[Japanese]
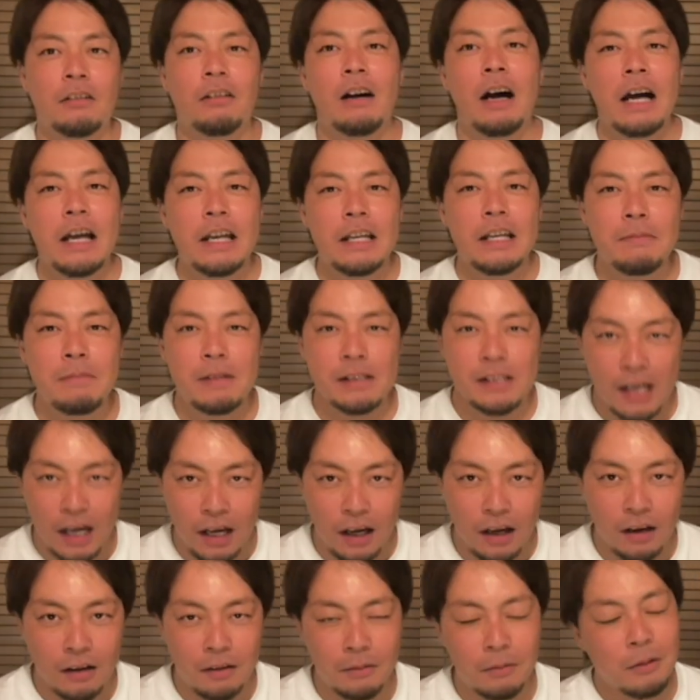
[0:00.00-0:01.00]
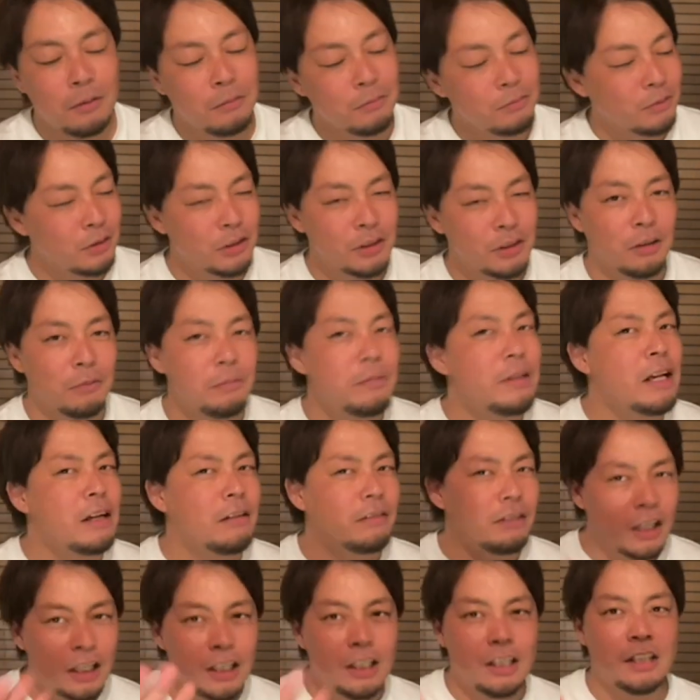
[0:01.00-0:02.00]
れとは言いません。もうむしろ見
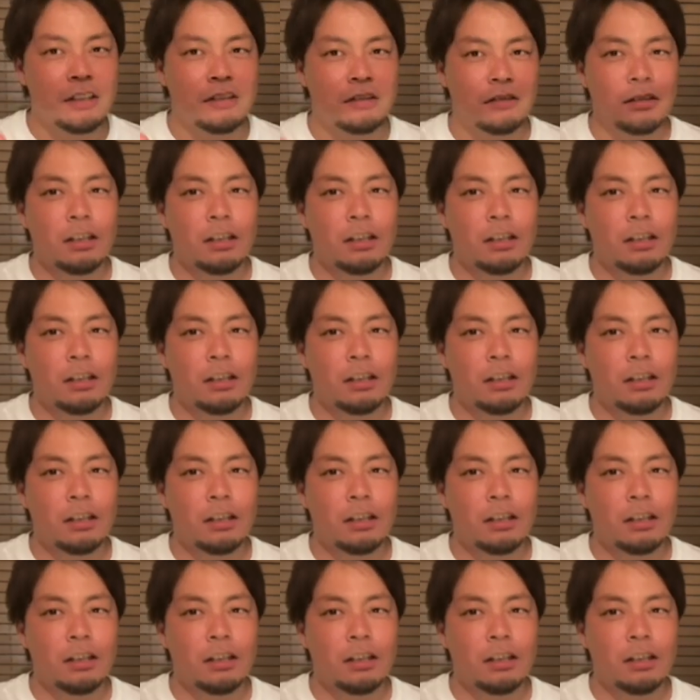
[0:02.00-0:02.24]
なくていいで